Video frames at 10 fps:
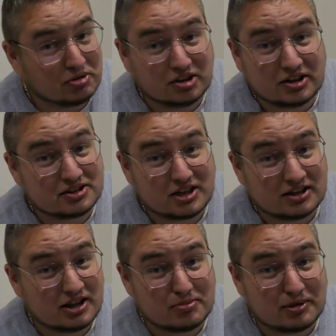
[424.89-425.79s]
petite
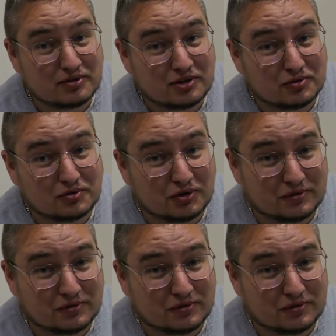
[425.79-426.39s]
assiette n'a pas fait long feu.